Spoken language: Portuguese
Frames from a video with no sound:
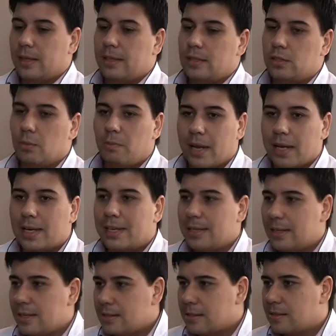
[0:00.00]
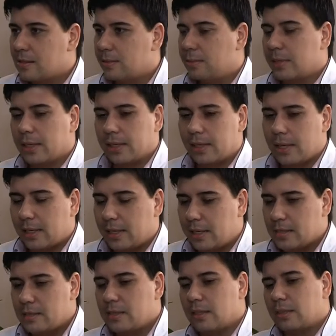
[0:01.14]
Então, para criança, para aquela
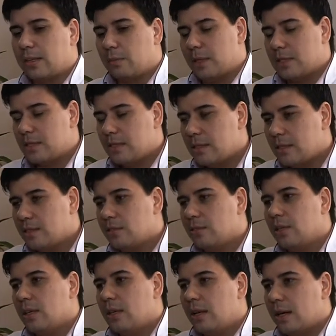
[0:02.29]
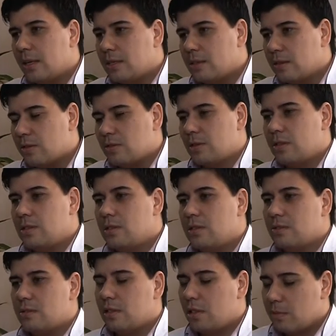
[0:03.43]
criancinha que está começando a nascer os
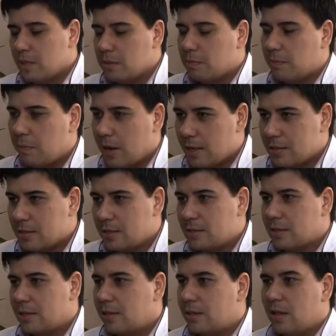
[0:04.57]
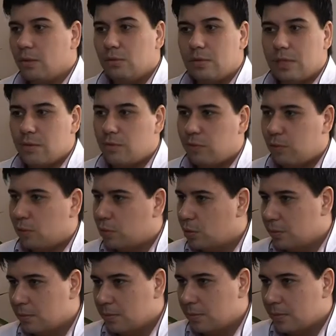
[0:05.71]
dentinhos, tem umas pastas que não tem flúor,
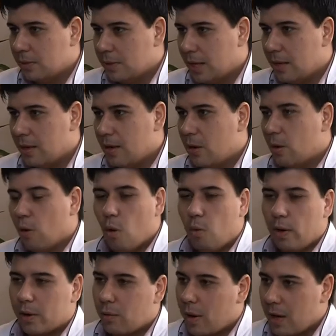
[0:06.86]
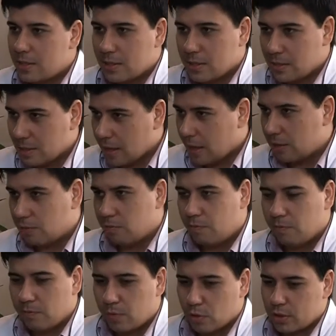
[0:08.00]
tá? Ou é quase zero,
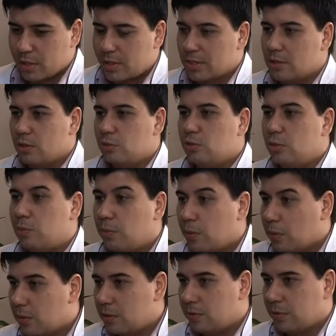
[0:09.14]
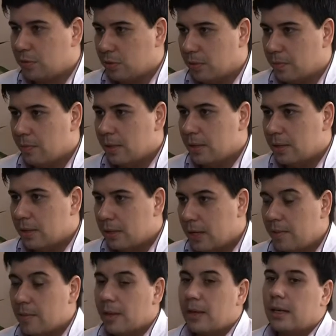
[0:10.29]
concentração muito pouco de flúor, tá?
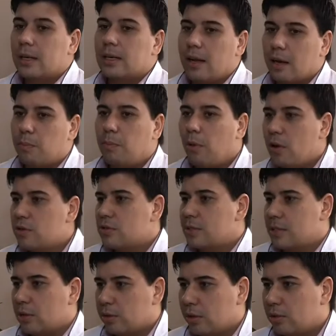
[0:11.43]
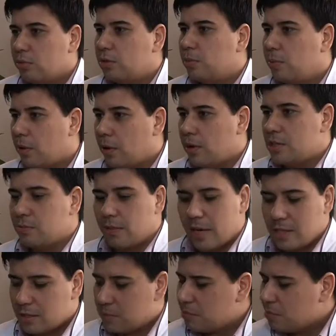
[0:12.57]
Claro, pode usar do adulto? Pode,
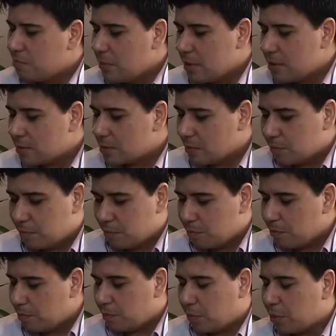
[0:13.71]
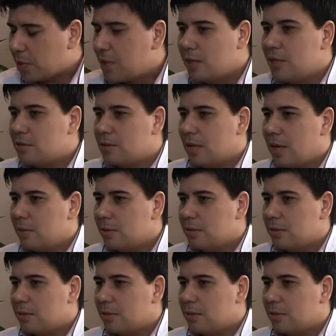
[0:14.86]
mas um pouquinho, sabe?